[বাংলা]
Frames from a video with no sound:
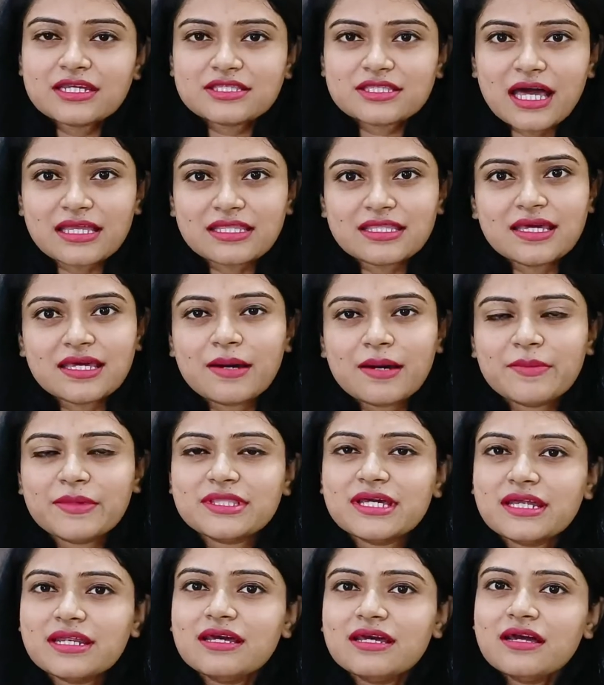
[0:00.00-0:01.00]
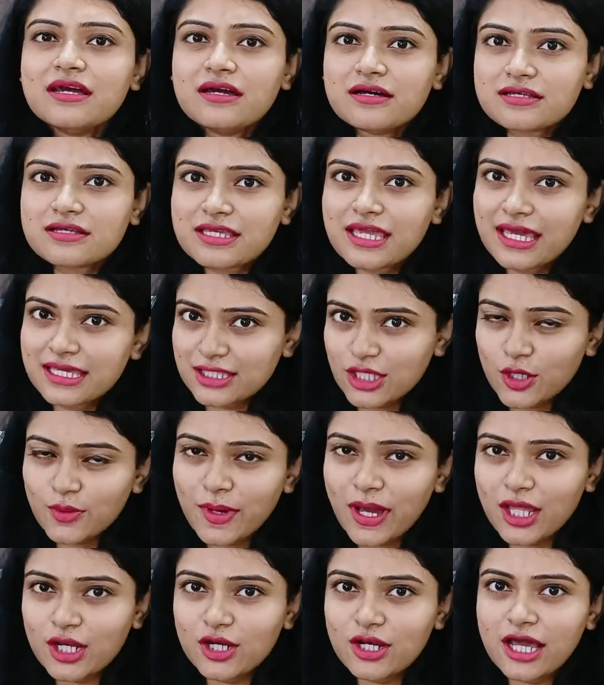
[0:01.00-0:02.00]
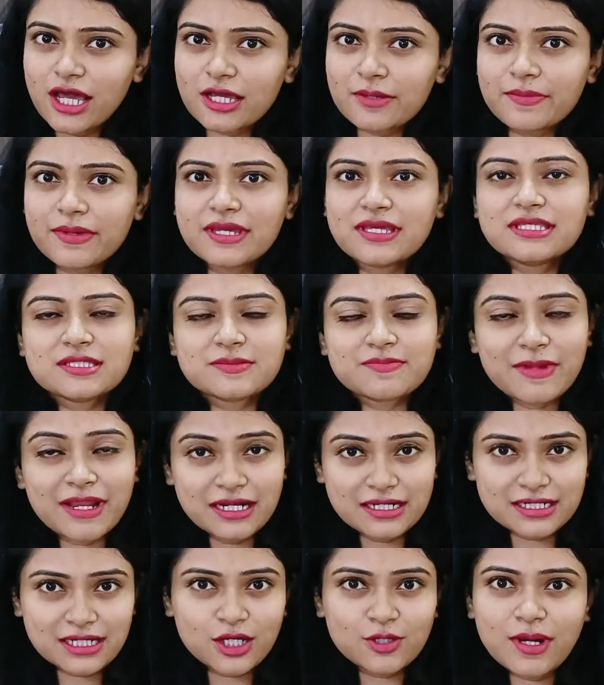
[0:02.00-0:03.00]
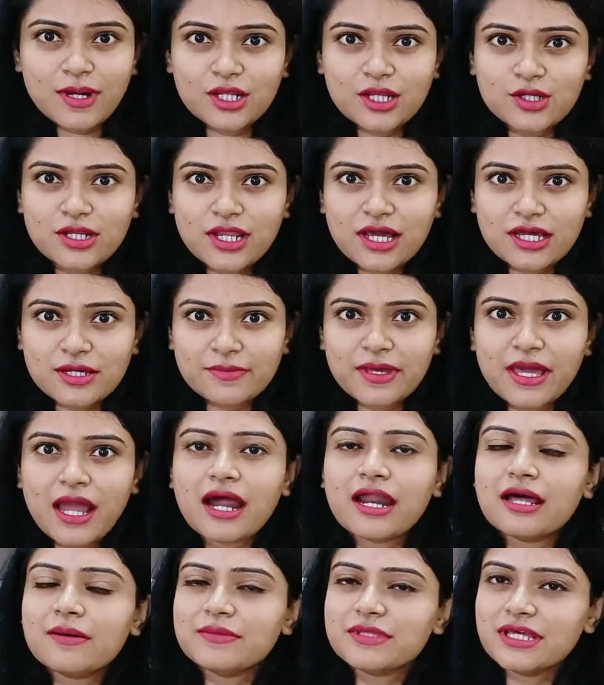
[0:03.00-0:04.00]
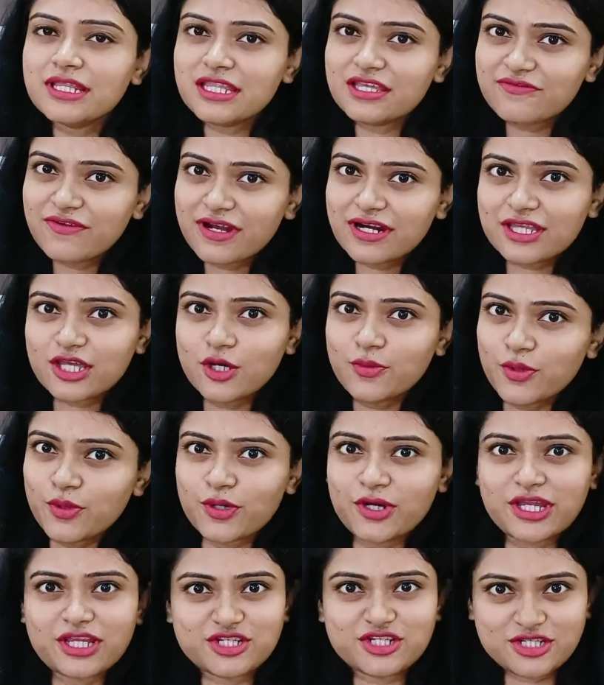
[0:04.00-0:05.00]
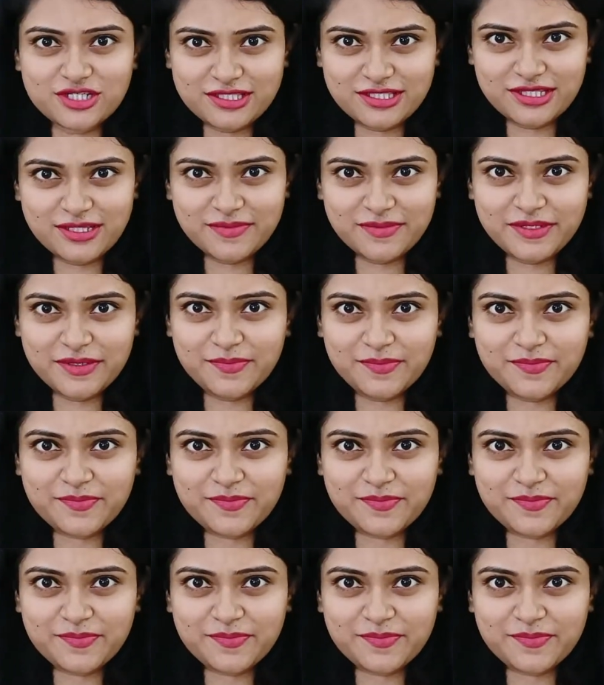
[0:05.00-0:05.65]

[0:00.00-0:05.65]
তাতে আমাদের খেতেও ভালো লাগবে স্মেলটাও ভালো লাগবে আর আমাদের লিভারকেও প্রোটেকশন দেবে